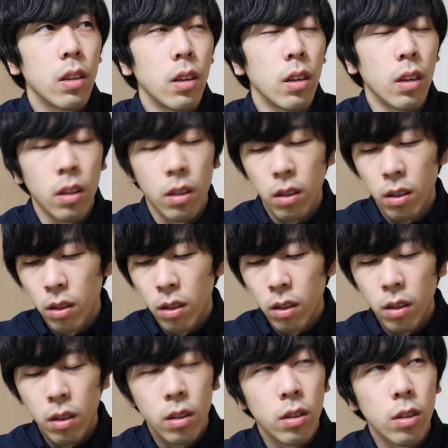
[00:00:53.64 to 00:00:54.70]
え
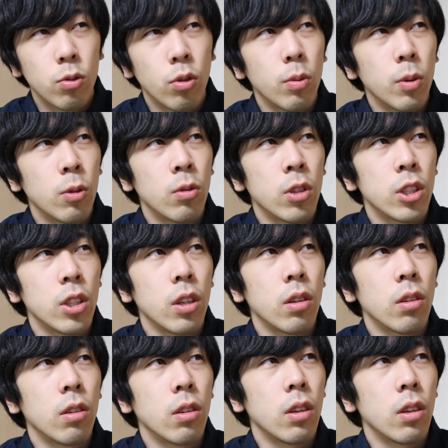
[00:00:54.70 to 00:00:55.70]
例えばどんな死に方